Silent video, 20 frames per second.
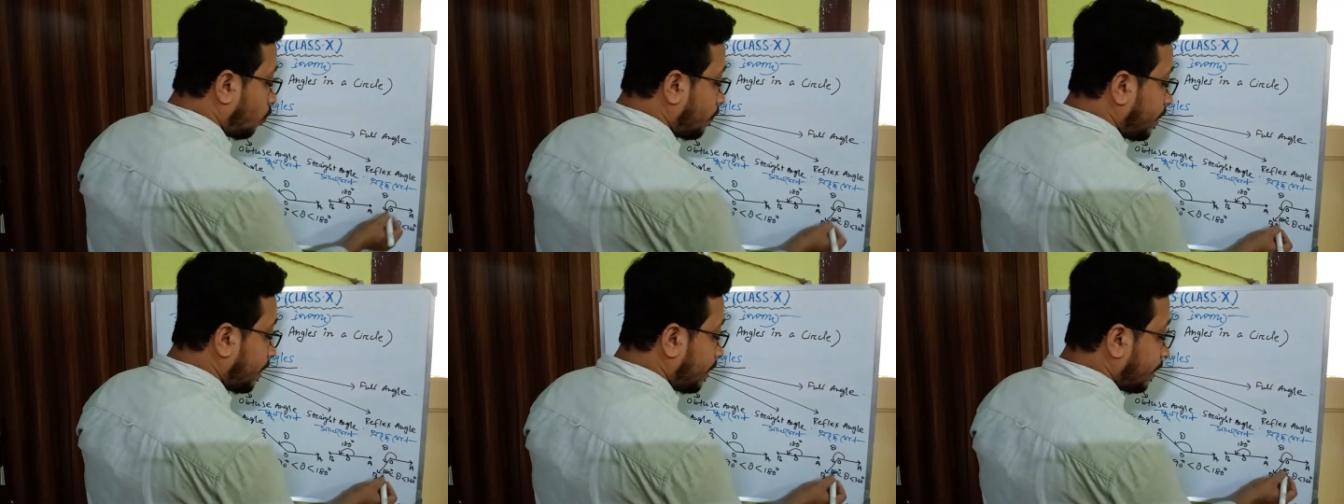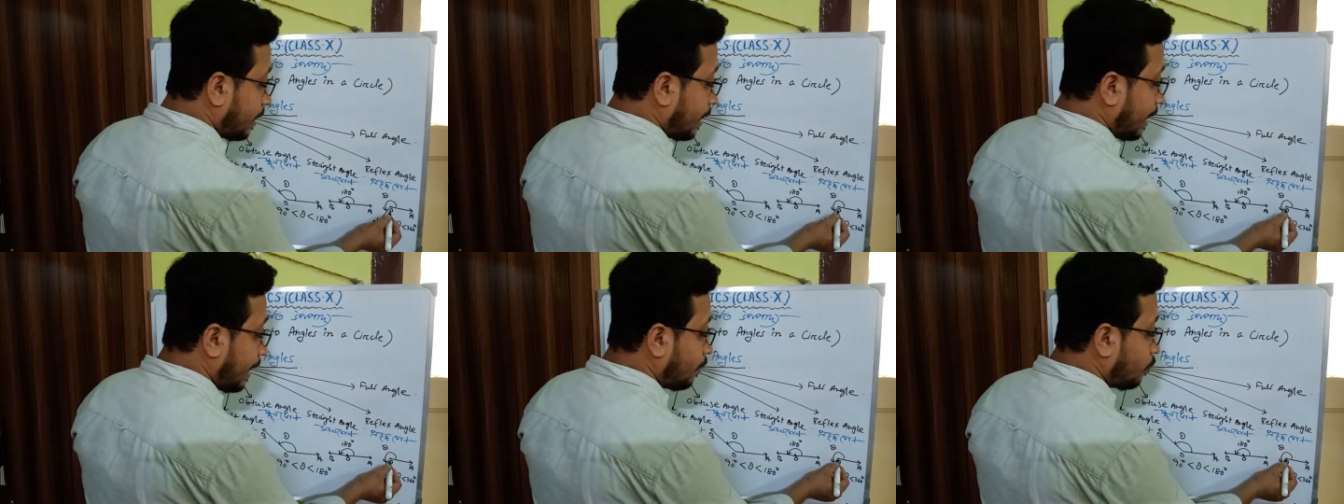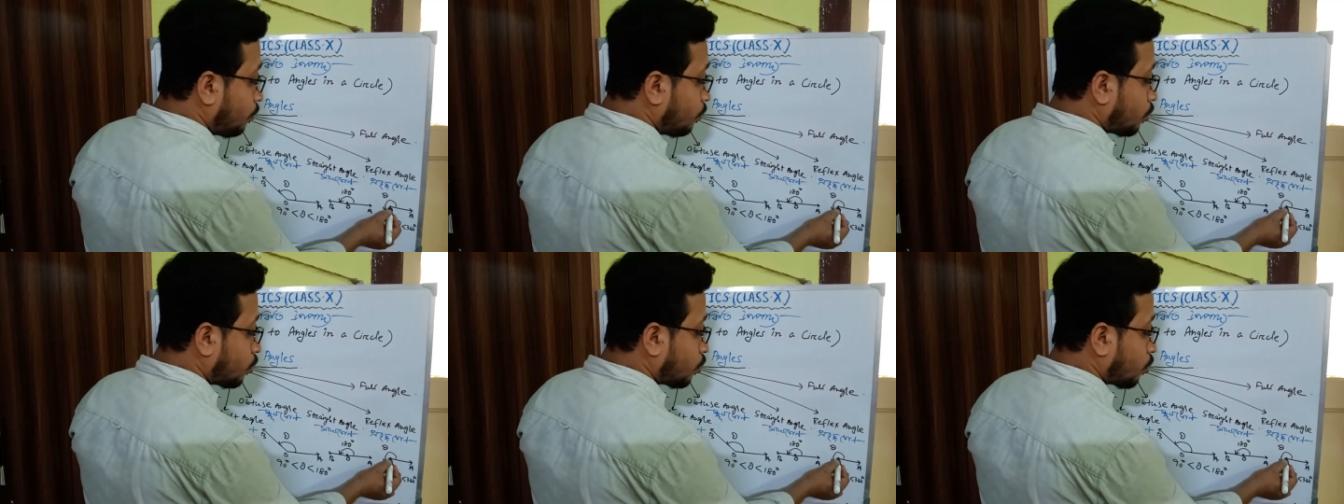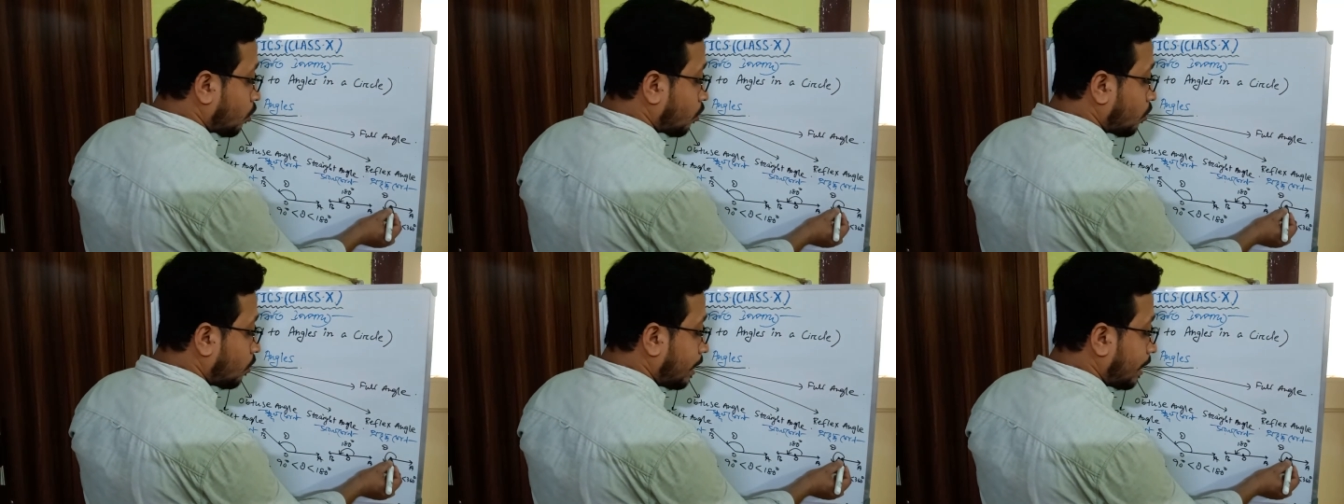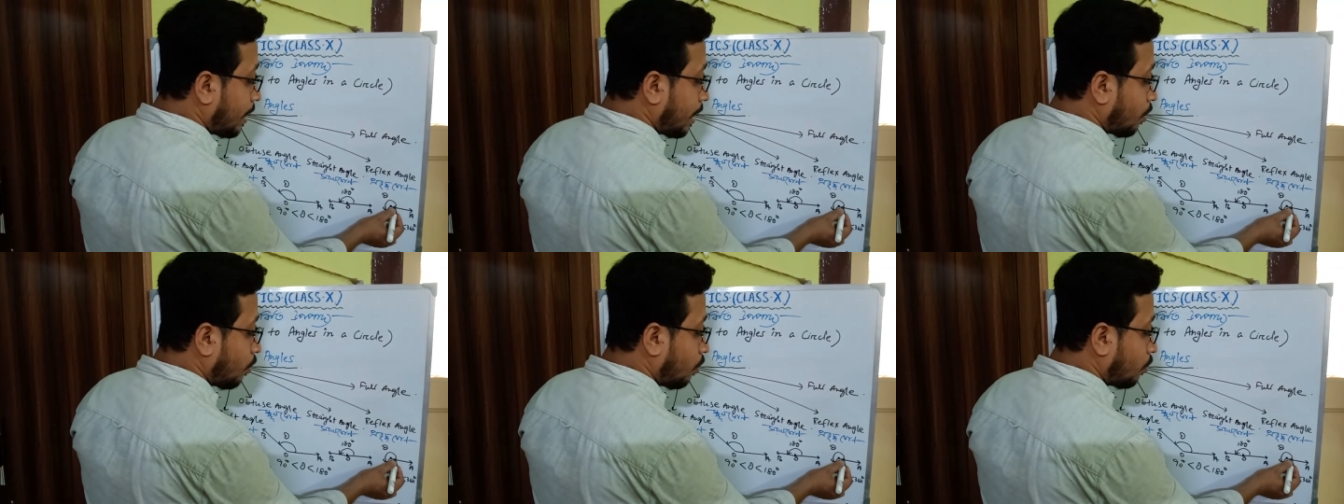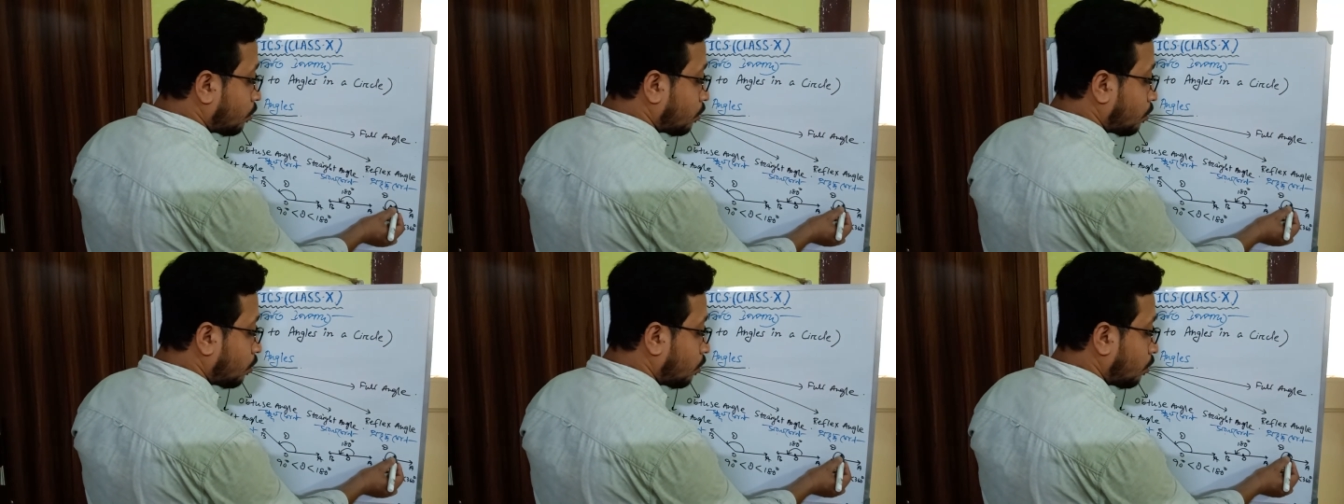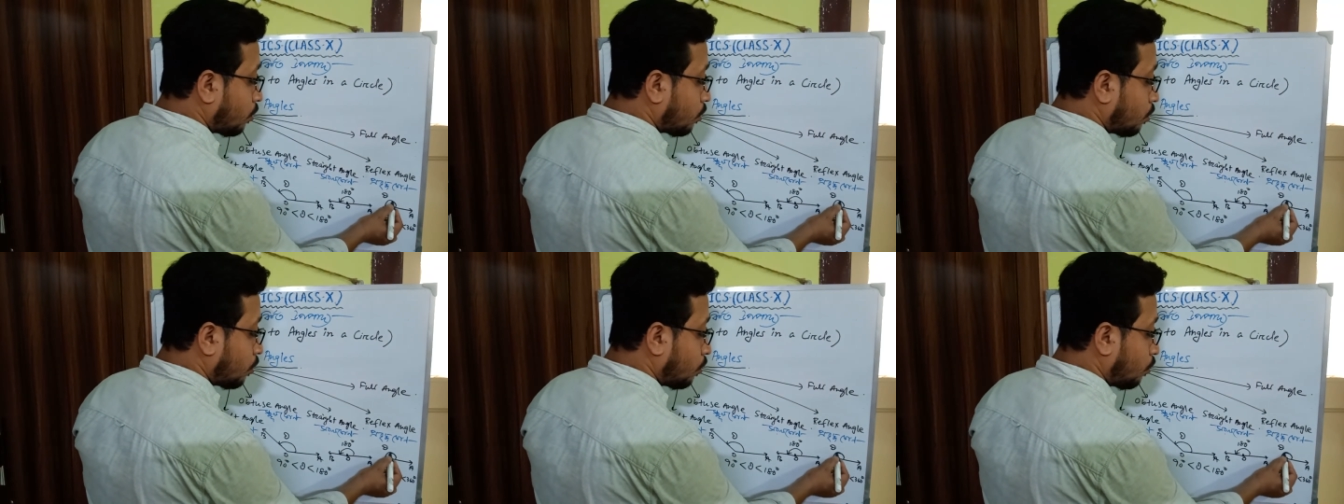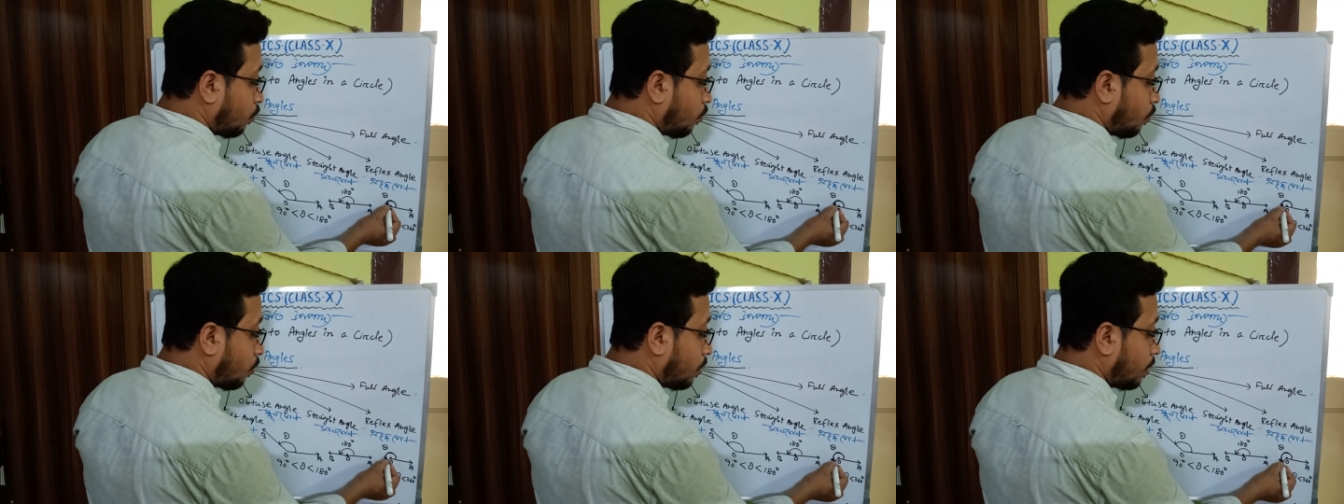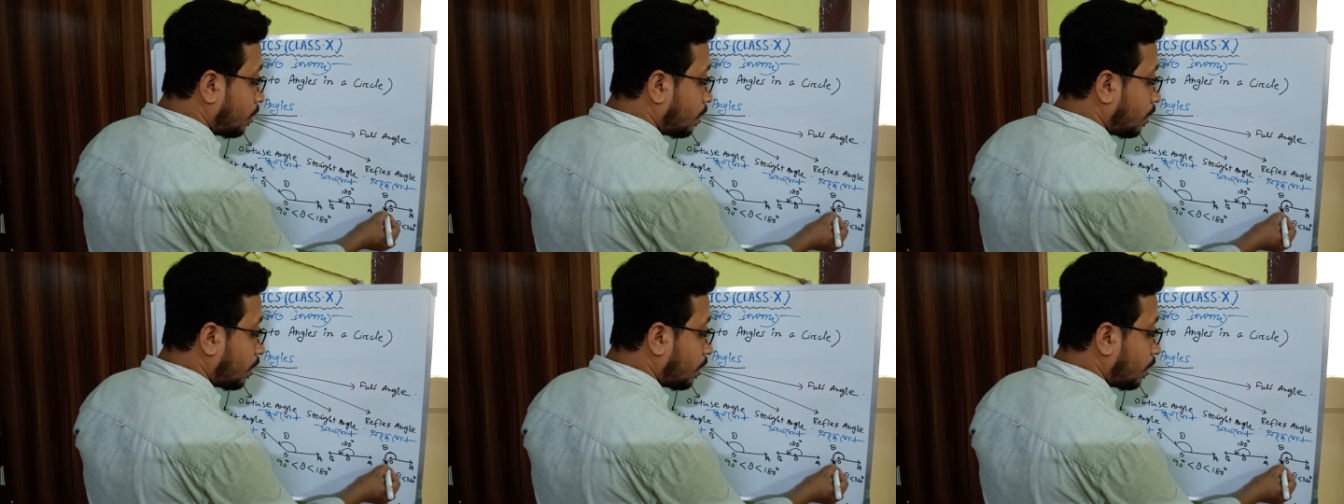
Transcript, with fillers: ওবি এই দুটো সরলরেখার অন্তর্গত কোণ